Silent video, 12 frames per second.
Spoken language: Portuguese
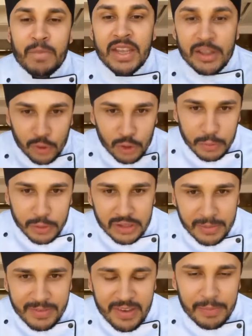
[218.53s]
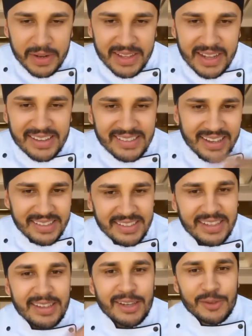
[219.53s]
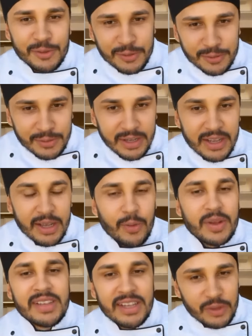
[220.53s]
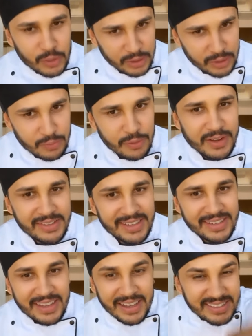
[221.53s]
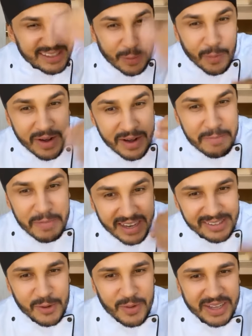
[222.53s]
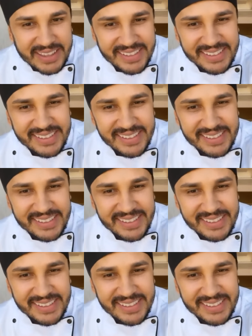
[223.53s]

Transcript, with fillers: E todo mundo também vai aprender essa receita junto com a seguidora que eu vou fazer, tá? Vocês vão amar esse quadro.